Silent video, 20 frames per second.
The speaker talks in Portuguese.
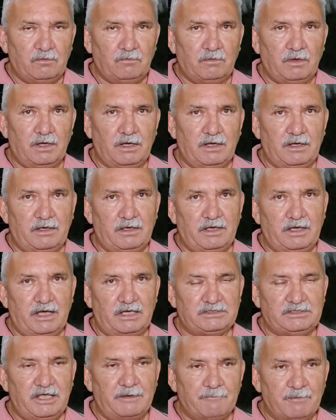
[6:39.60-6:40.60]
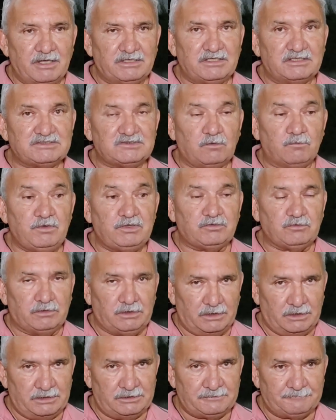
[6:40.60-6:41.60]
A, é, a demanda são muito
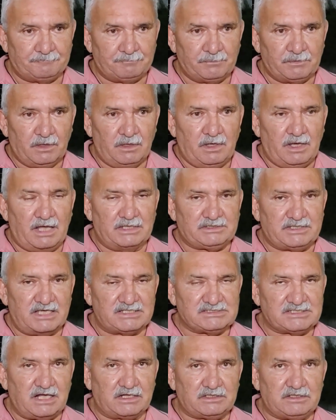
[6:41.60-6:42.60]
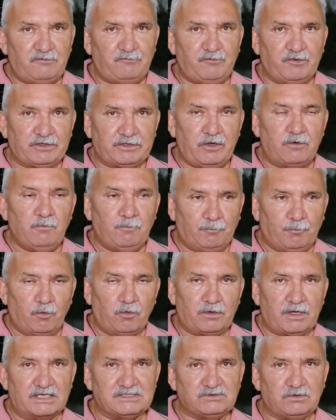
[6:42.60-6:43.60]
grande. Até sacrifiquei um
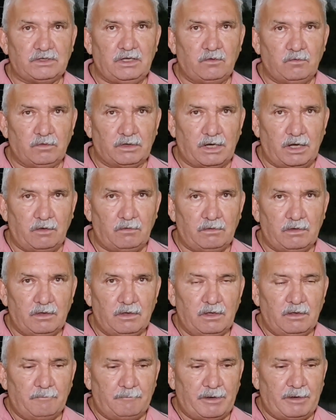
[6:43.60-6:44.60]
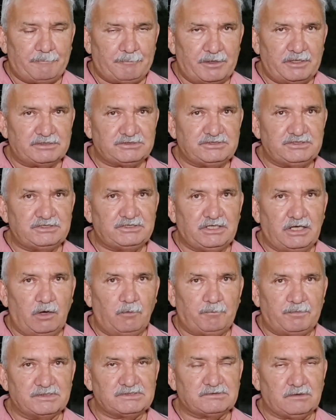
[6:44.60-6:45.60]
pouco a zona rural para prestigiar
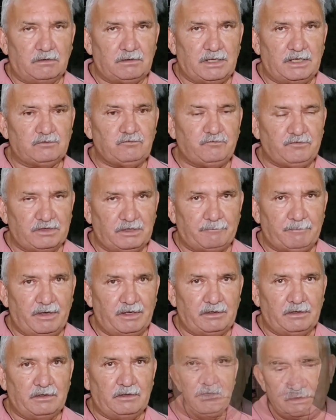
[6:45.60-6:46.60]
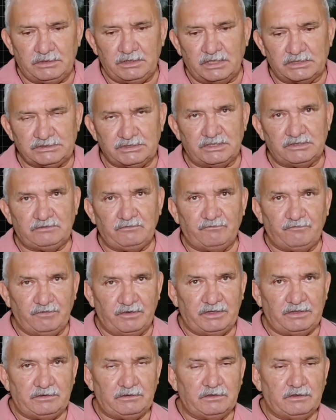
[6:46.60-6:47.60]
o pessoal lá do Vila Bela. E a gente
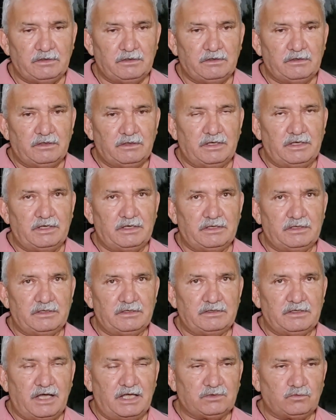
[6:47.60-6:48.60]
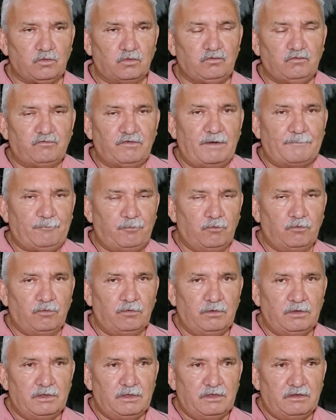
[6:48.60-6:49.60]
vem é, a todo
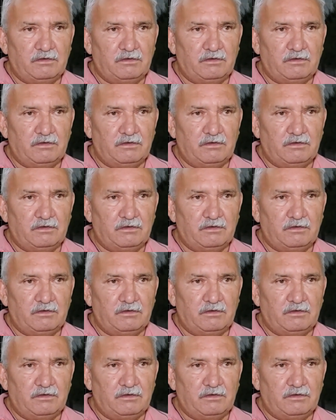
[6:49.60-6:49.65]
vapor